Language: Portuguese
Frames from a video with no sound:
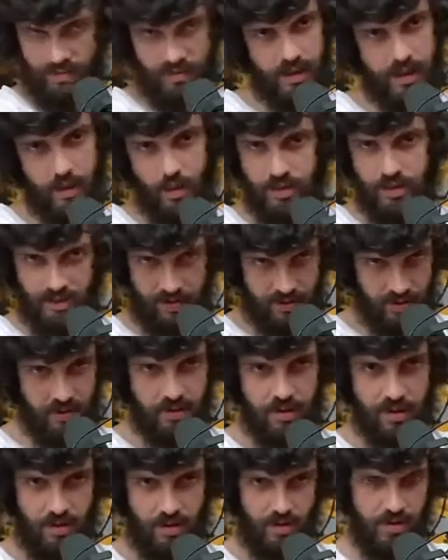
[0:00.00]
Linguiça
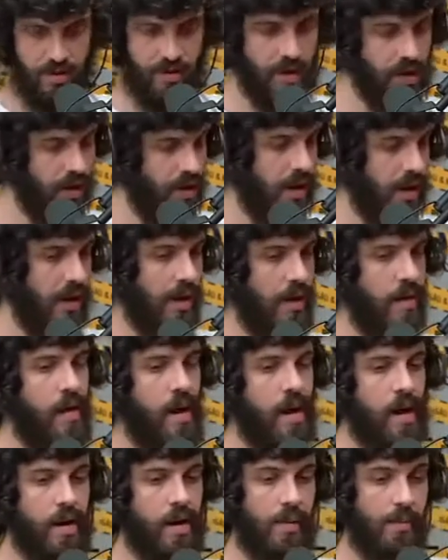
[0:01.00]
salsichão.
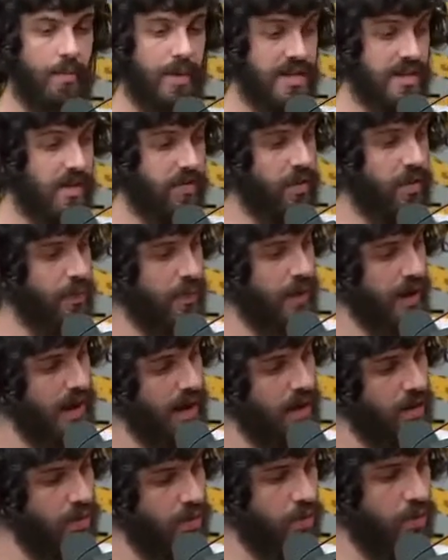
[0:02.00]
Mas eu vou
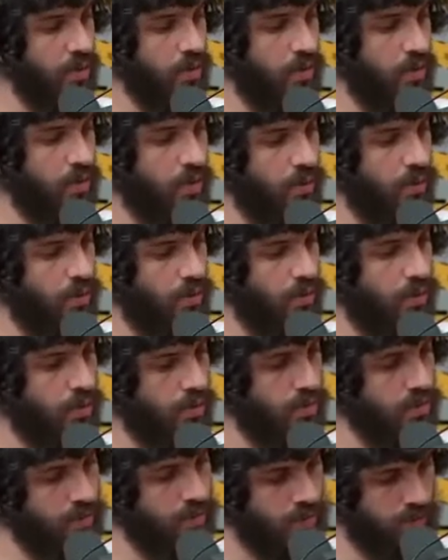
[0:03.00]
pegar um.
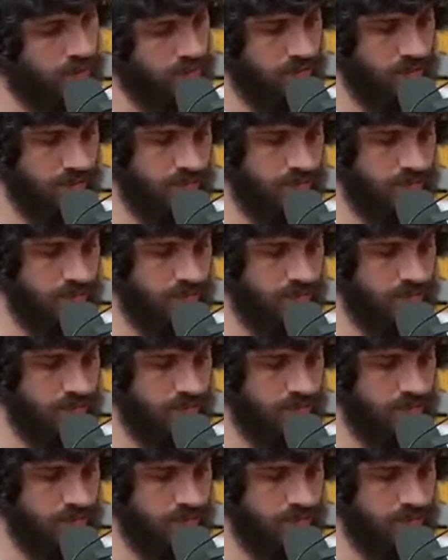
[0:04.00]
um...